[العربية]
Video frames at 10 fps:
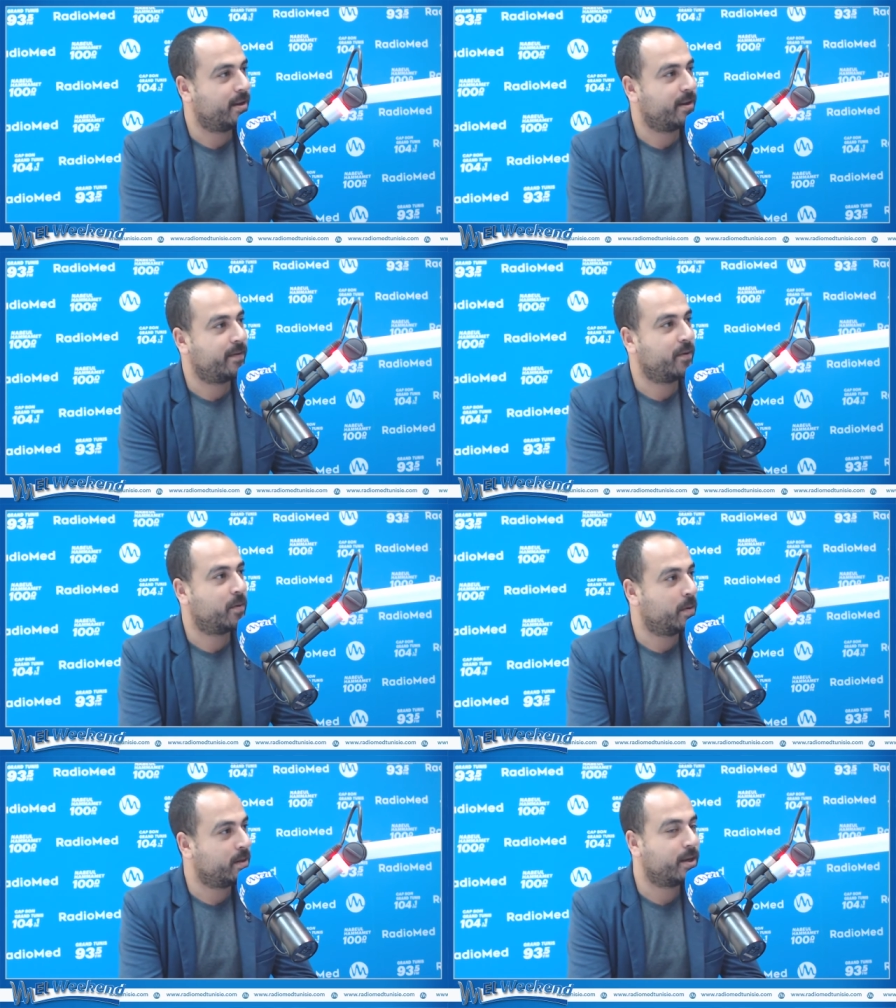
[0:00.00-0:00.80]

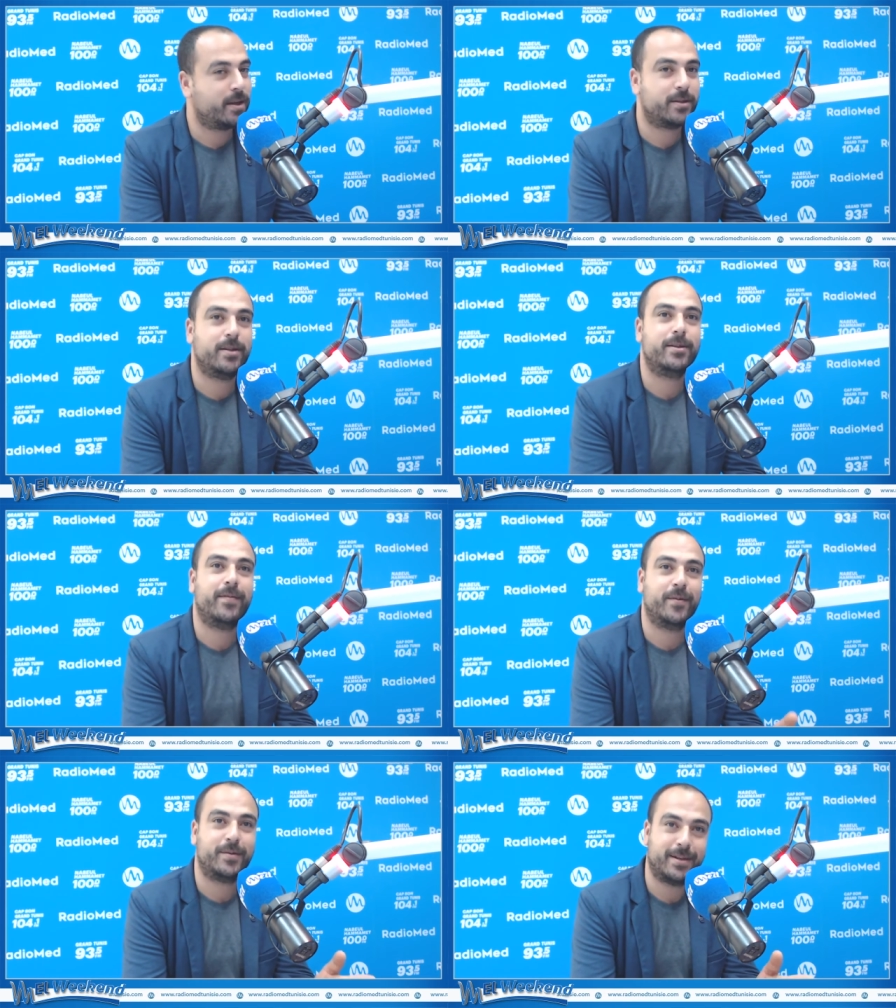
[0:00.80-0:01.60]
2018 ديجا
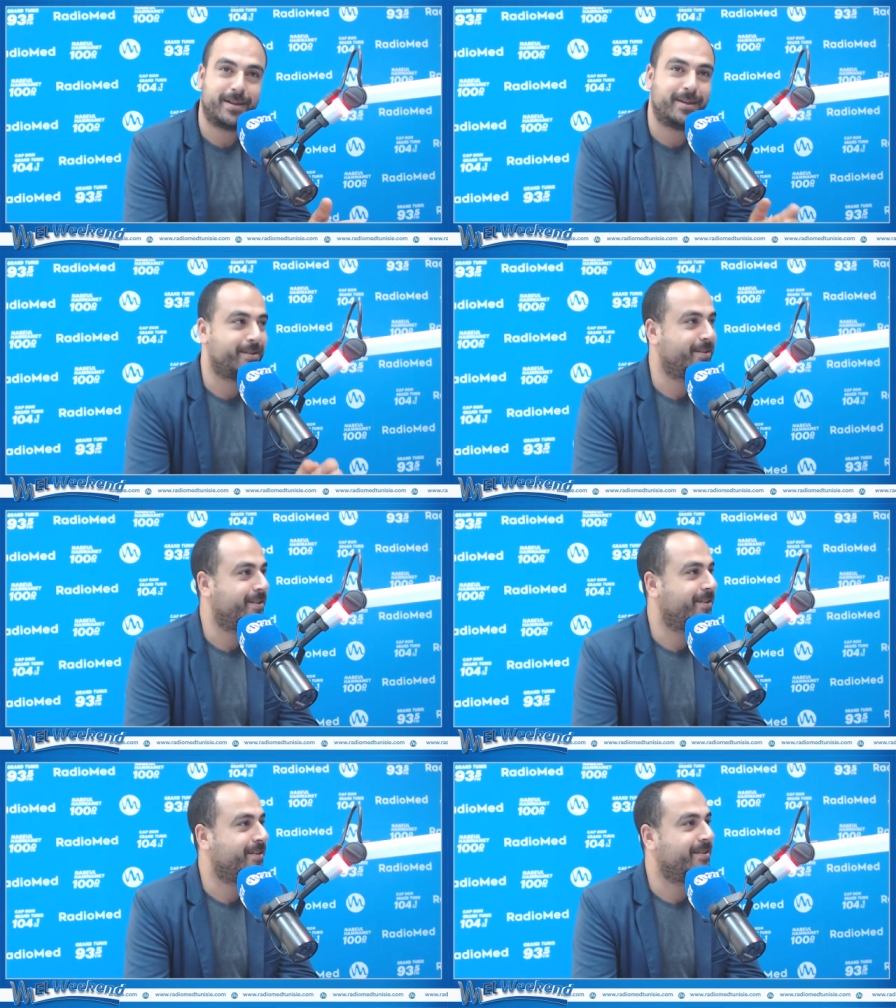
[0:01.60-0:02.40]

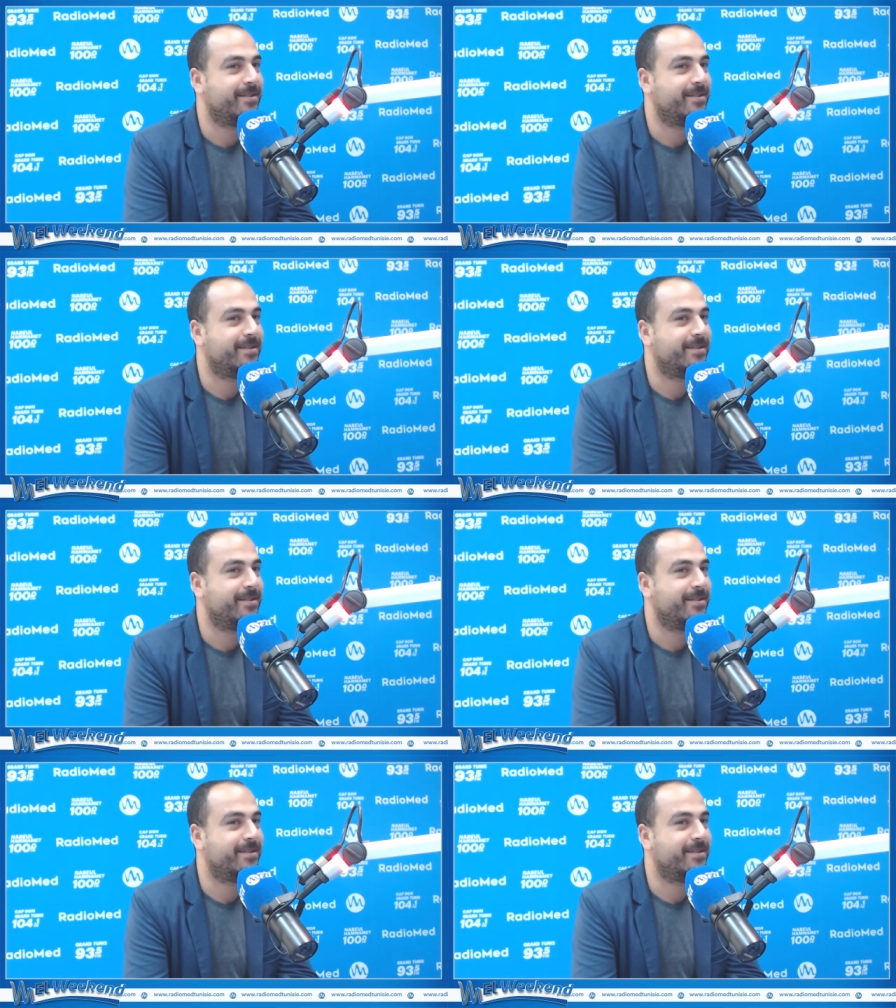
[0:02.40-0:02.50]
2019